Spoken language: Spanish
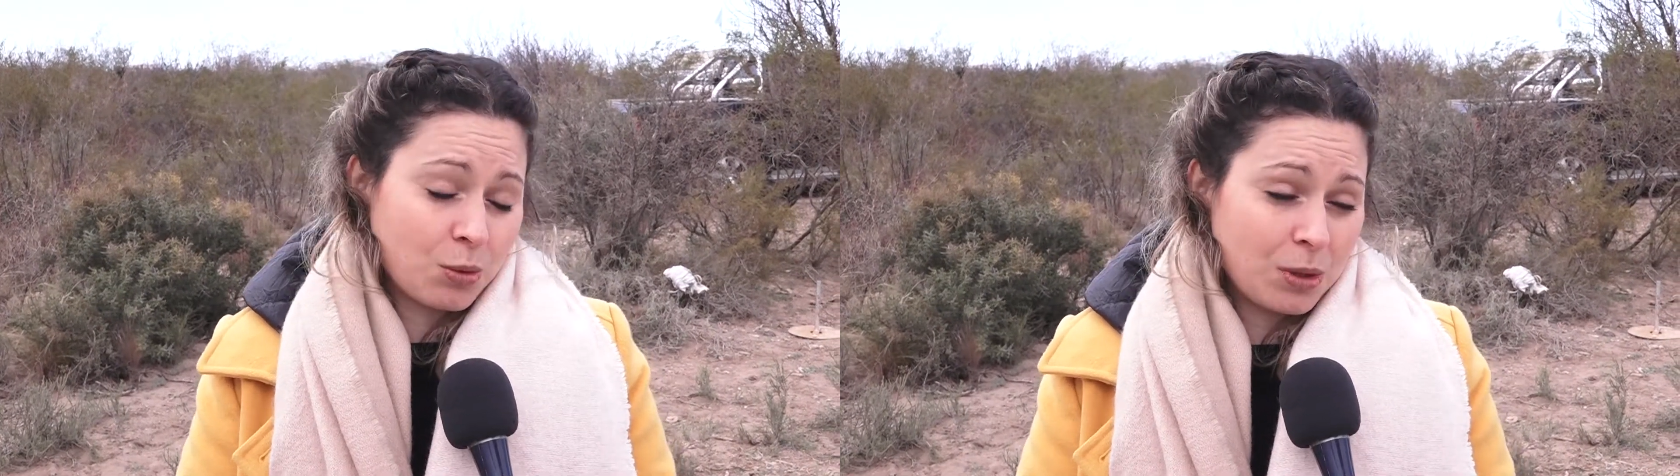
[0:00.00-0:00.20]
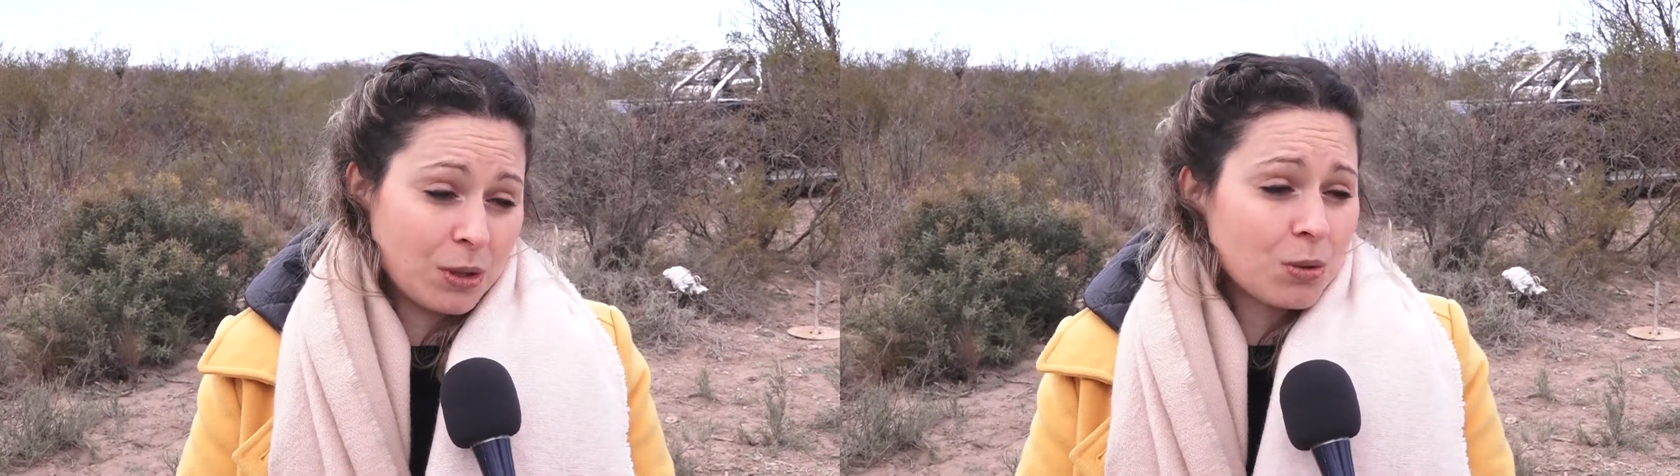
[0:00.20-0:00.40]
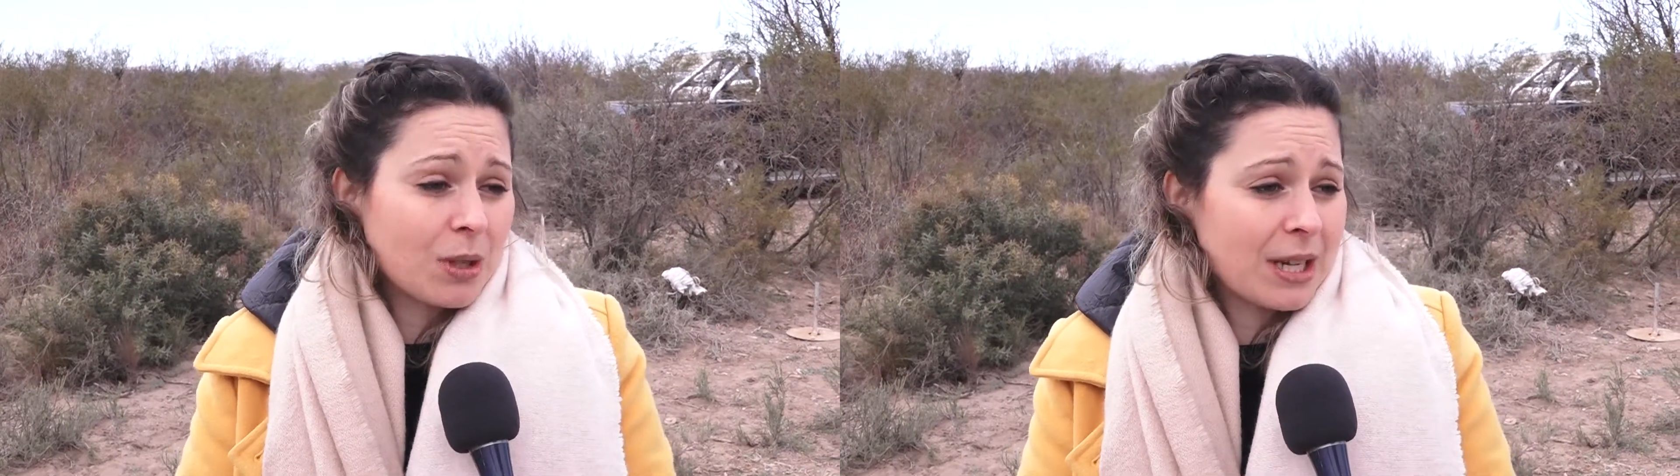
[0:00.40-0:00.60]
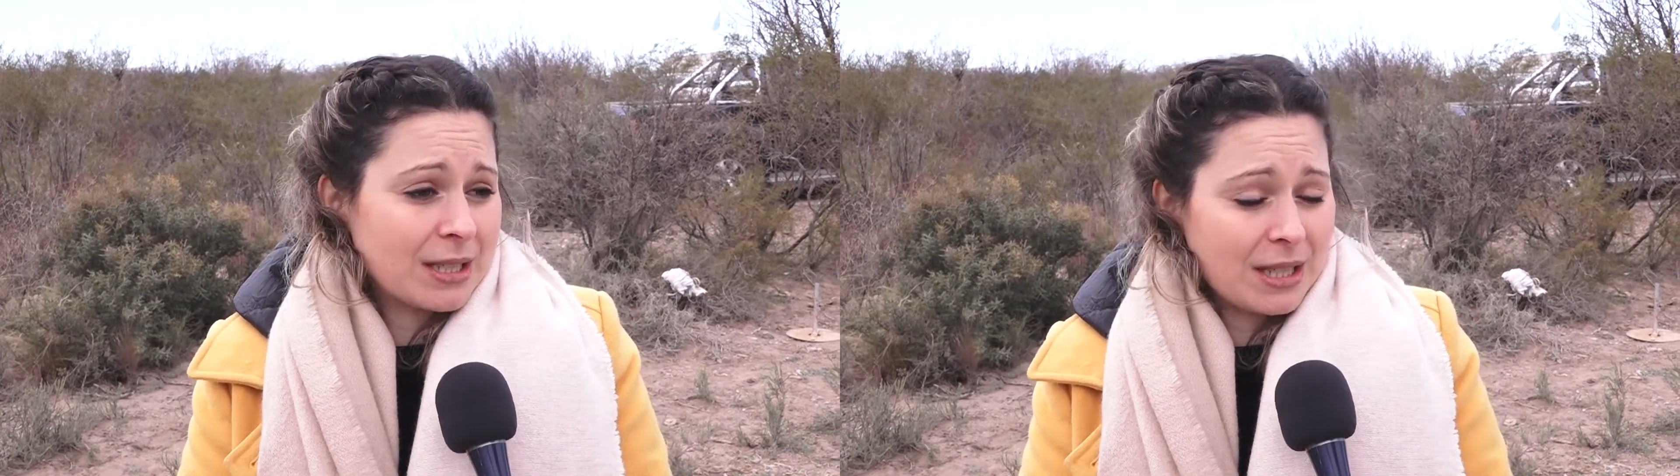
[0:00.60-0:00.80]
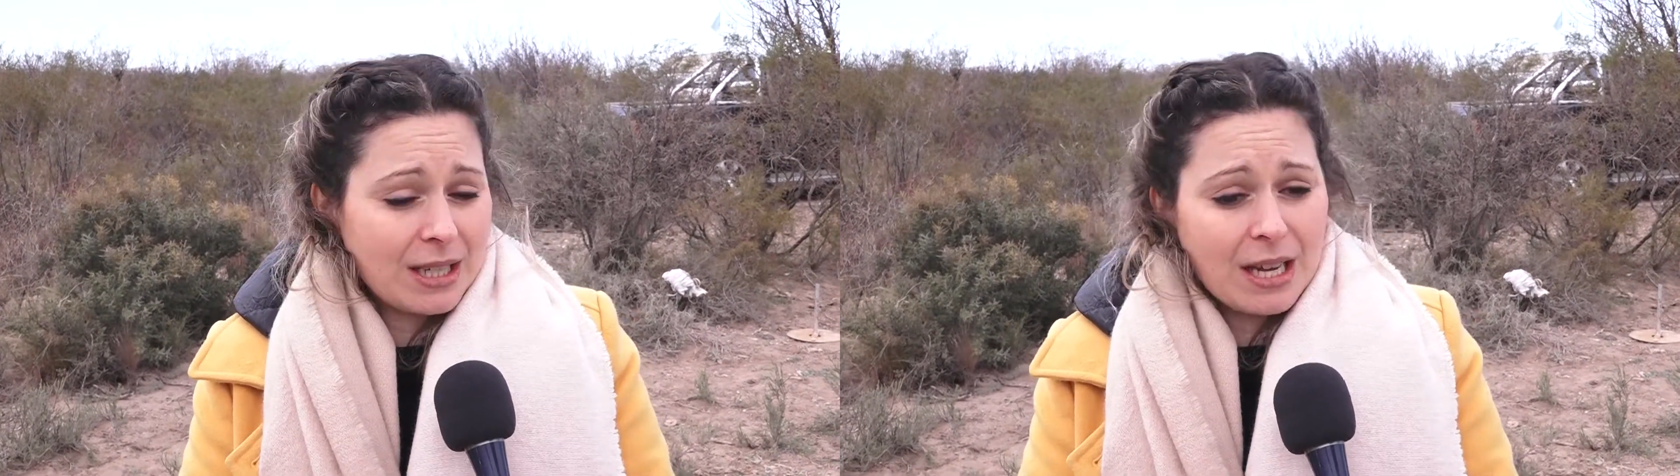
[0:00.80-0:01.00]
sustitutas, que
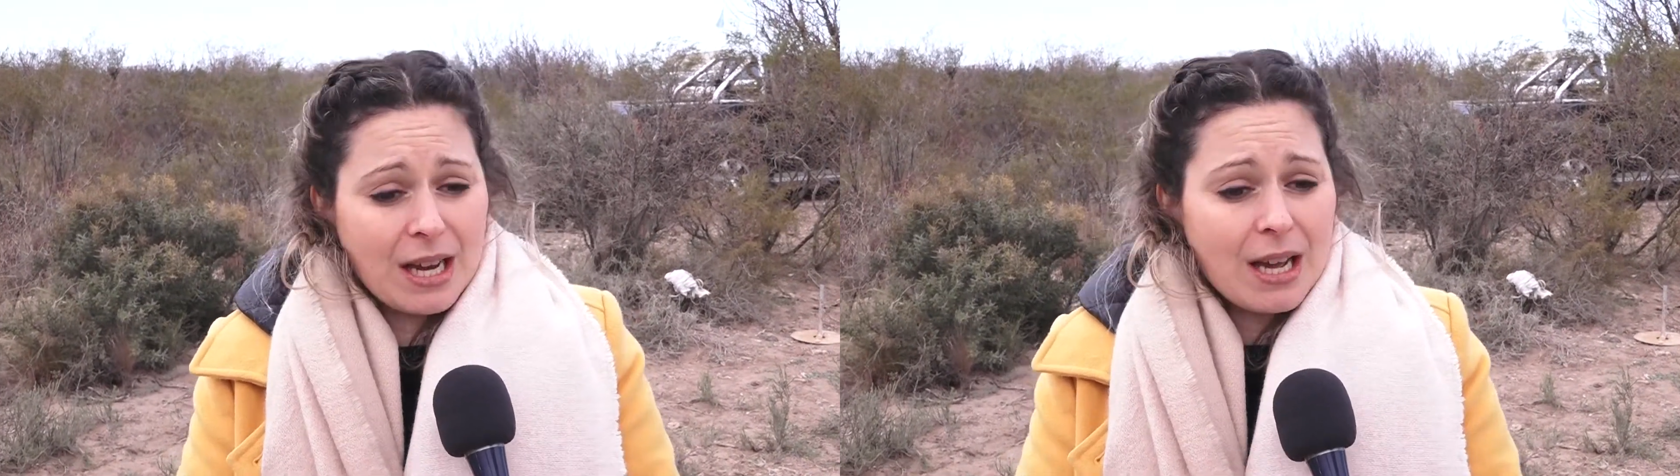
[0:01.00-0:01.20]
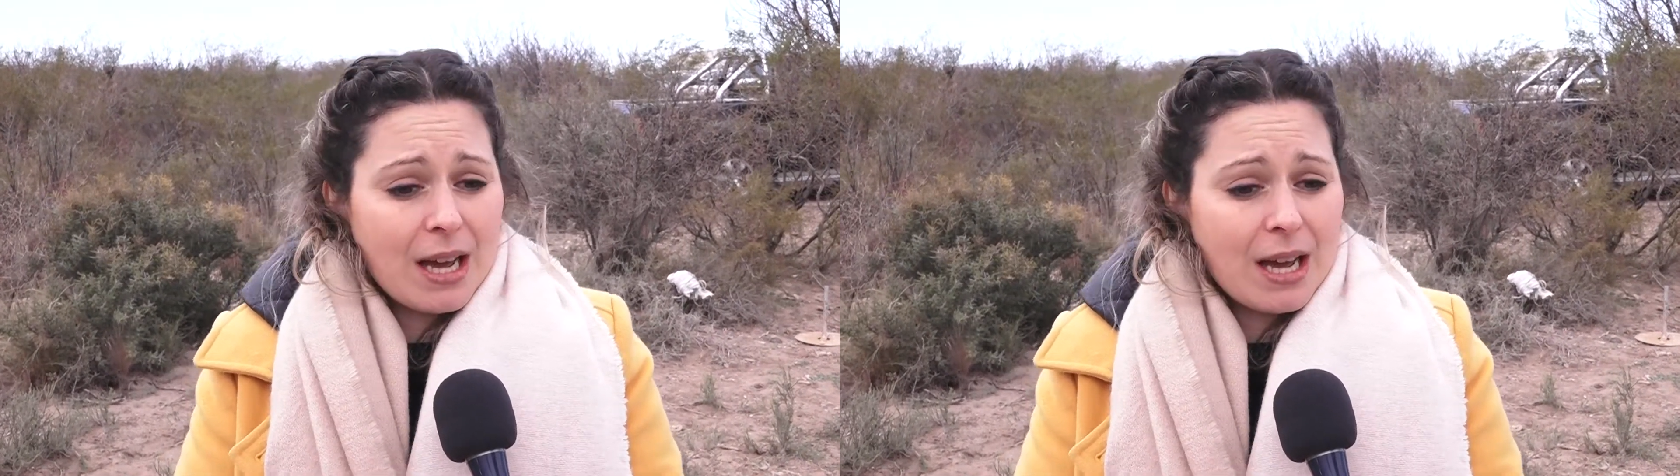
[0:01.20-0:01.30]
sería